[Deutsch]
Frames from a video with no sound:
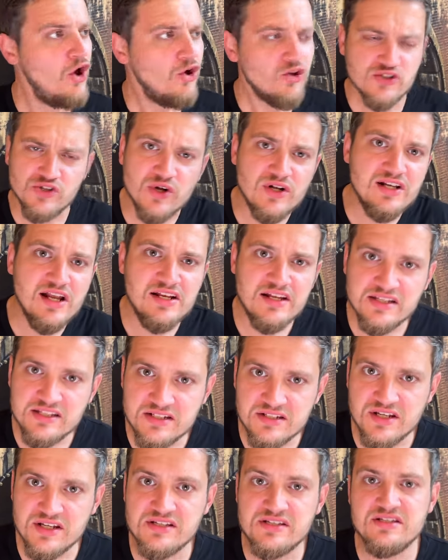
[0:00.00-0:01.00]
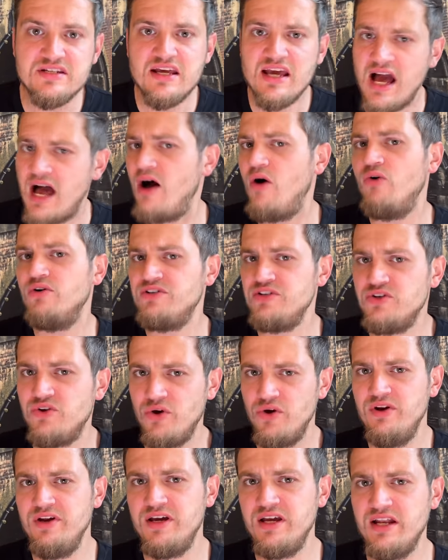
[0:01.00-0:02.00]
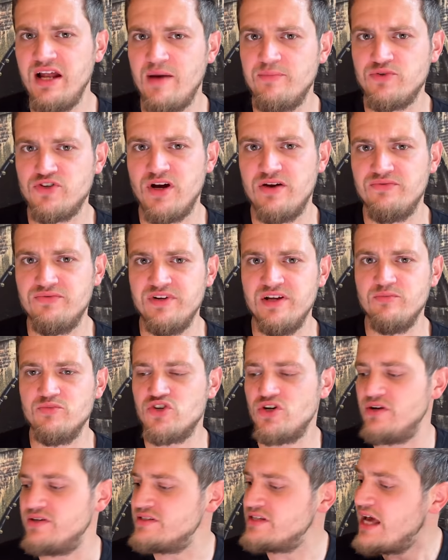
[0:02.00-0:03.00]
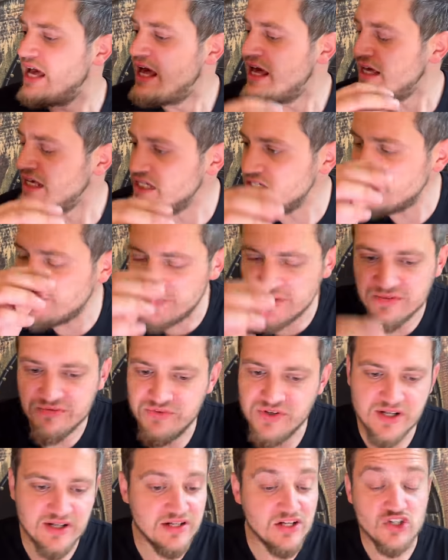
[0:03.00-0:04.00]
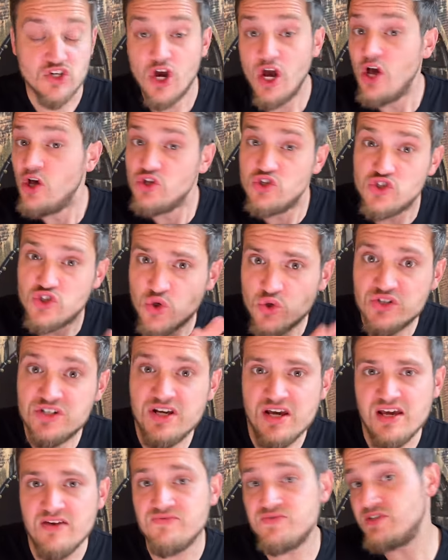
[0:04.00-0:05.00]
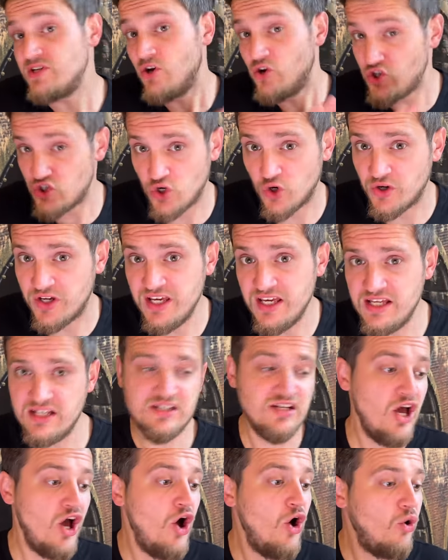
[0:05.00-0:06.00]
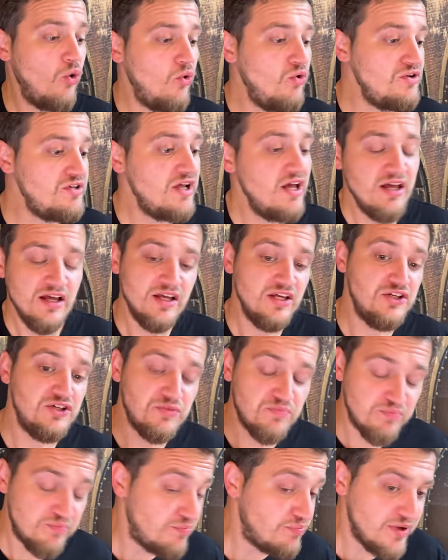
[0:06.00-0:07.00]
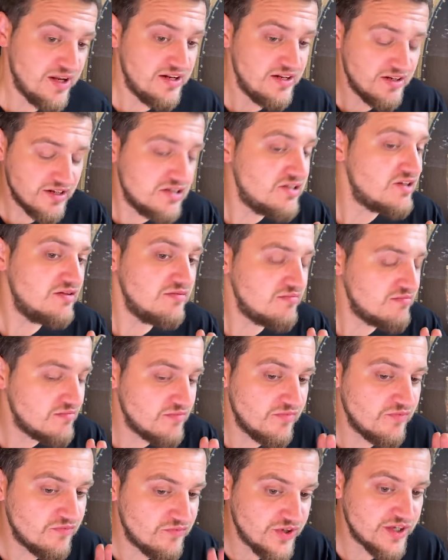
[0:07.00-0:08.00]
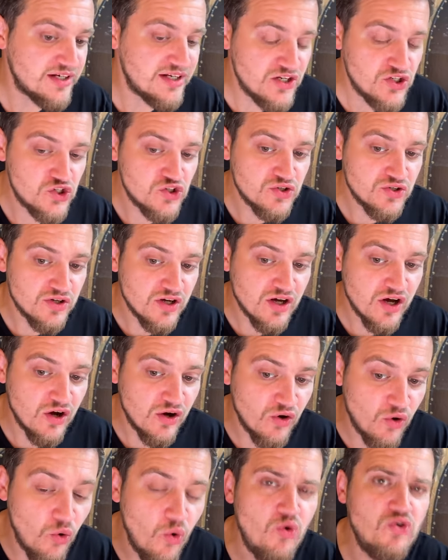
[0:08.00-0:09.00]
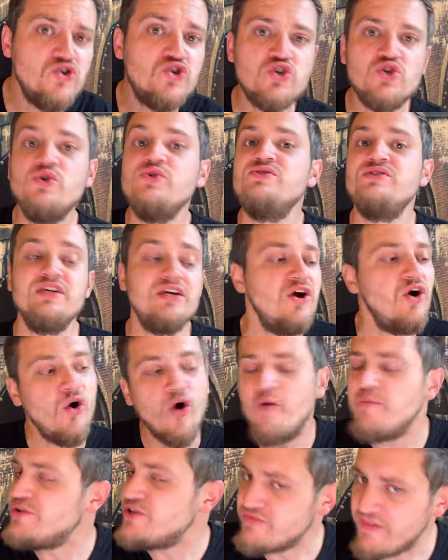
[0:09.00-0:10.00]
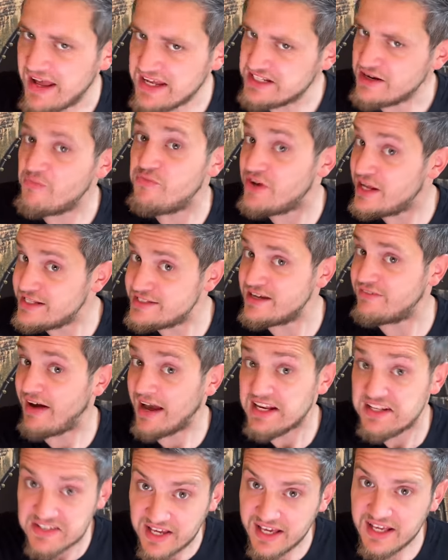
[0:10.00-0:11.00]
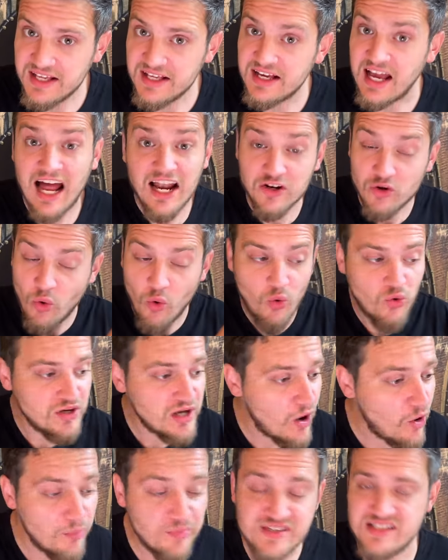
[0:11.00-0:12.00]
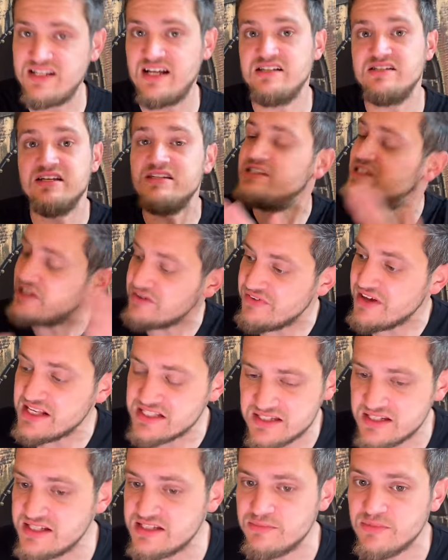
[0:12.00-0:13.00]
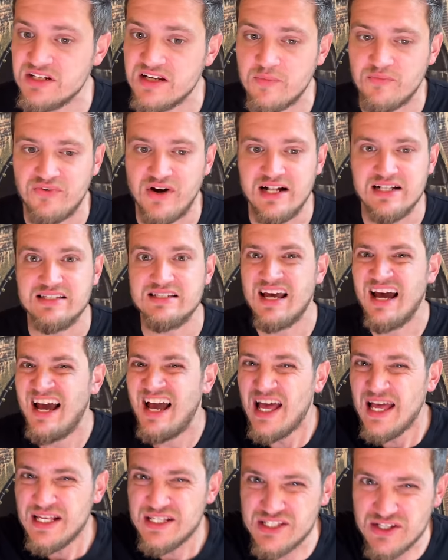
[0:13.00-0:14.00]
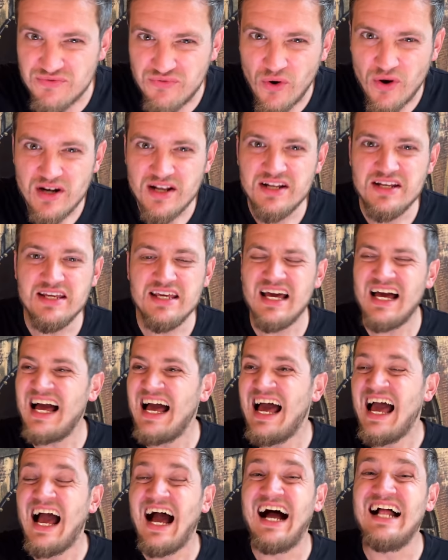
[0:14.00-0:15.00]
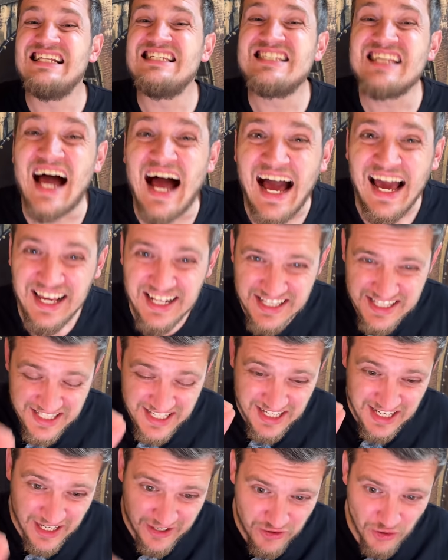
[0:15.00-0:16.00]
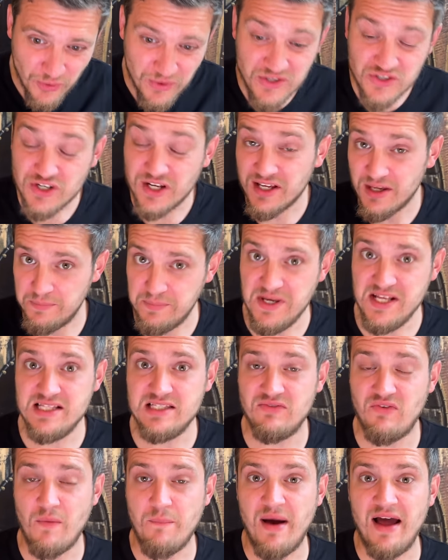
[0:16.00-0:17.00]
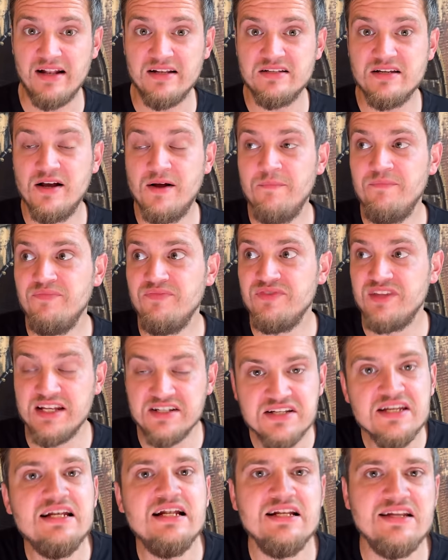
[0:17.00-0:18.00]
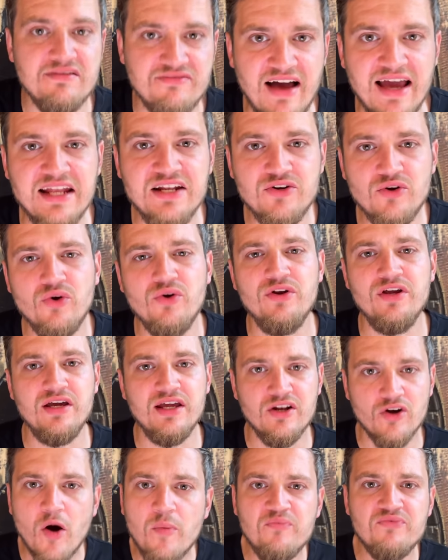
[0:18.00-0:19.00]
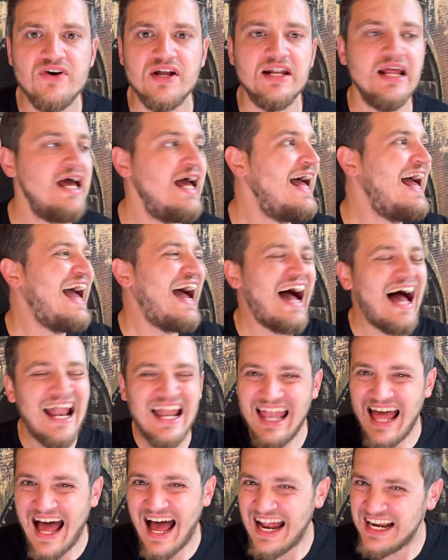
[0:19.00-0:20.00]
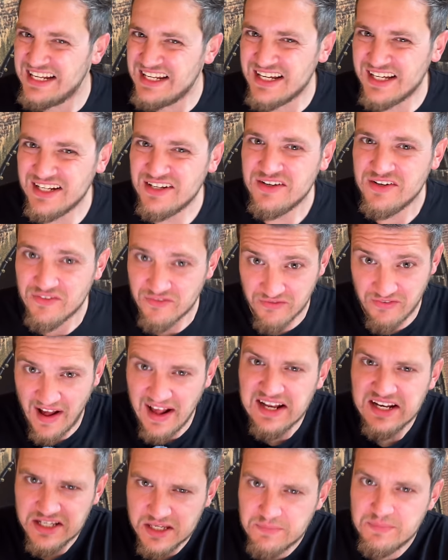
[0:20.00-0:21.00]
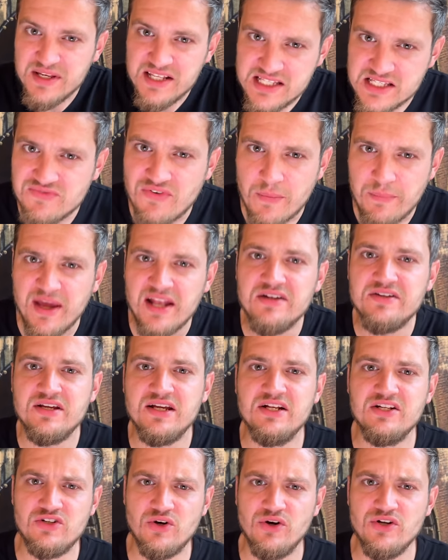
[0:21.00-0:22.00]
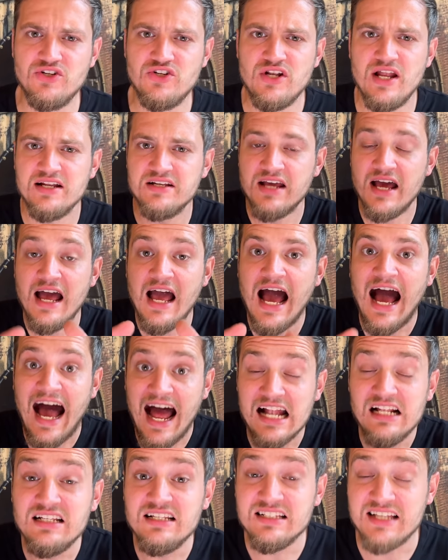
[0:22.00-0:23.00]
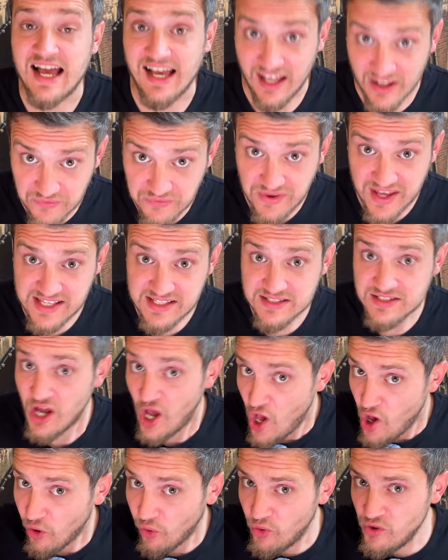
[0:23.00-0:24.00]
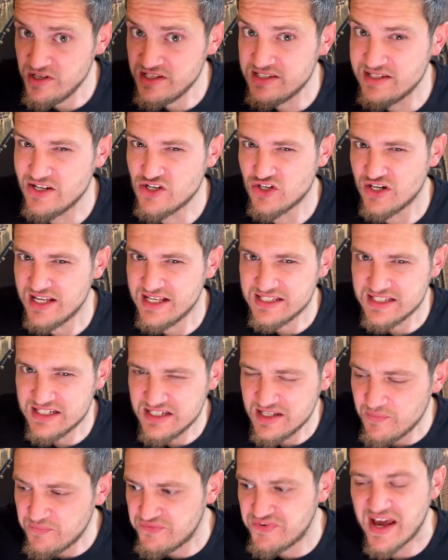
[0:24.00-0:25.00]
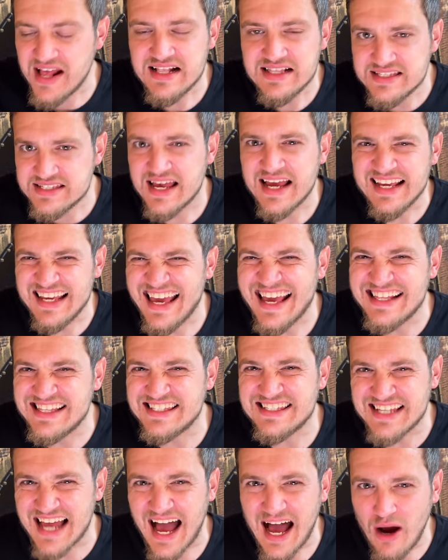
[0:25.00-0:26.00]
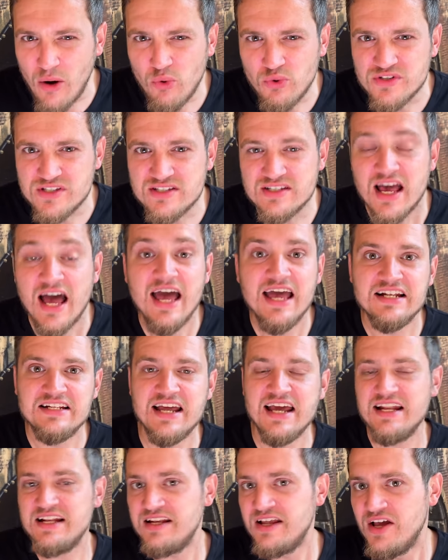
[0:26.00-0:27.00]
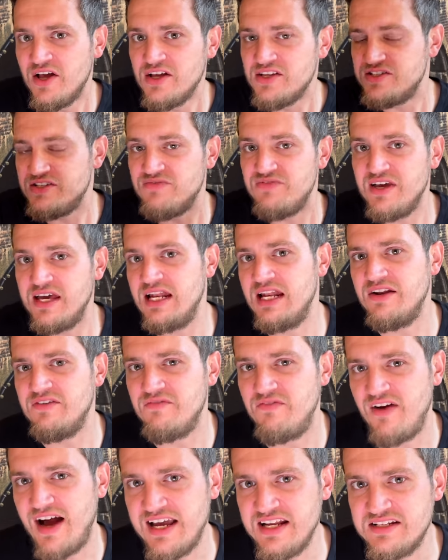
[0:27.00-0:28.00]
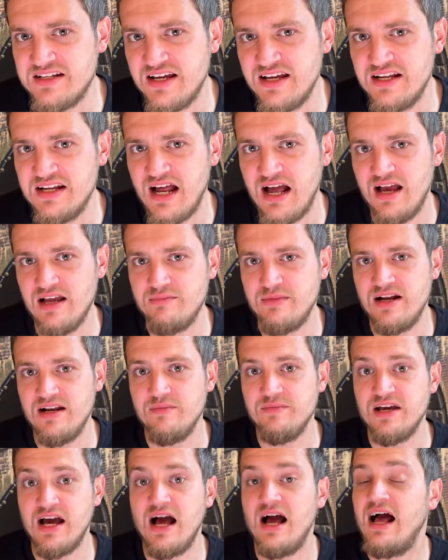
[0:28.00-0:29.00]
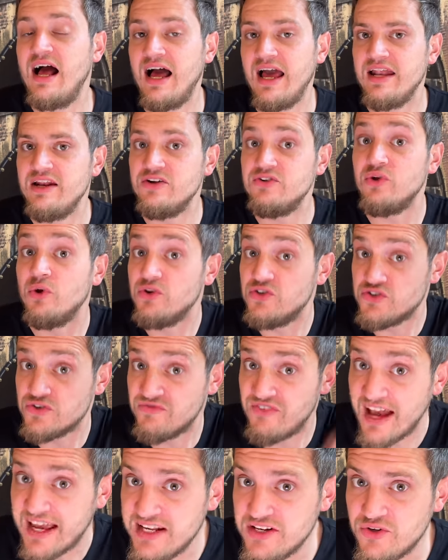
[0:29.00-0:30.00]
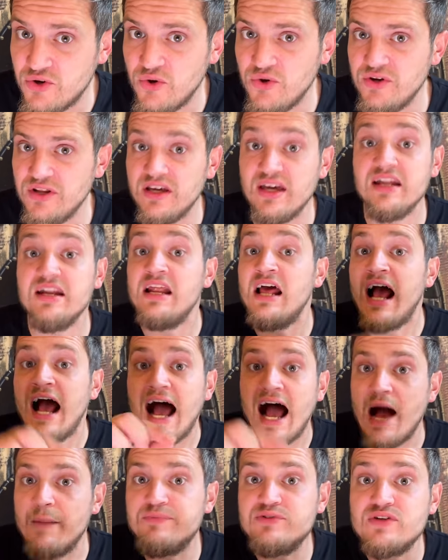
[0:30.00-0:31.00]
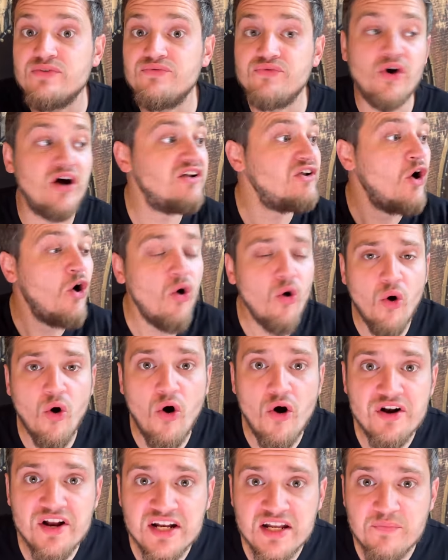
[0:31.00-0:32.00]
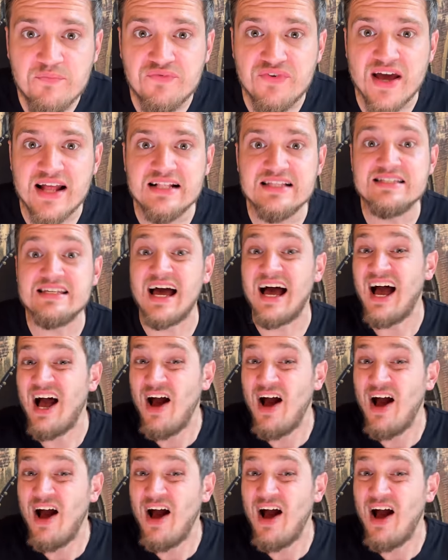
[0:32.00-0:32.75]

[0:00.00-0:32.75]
Soll denn jetzt Disney auch die Königin abschaffen im Schloss? Ich bin wirklich zutiefst schockiert und ich bin wirklich unschlüssig, ob ich weiter Pfälzer Wein trinken kann oder ob es das jetzt gewesen ist mit der Pfalz. Sie wollen hier als einziger deutscher Gebietsverband den Titel der Weinkönigin opfern. Alle anderen Weingebietsverbände in Deutschland halten daran fest und sie schließen die Pfälzer jetzt aus, denn sie wählen weiterhin einmal im Jahr eine deutsche Weinkönigin ab sofort ohne die Pfälzer.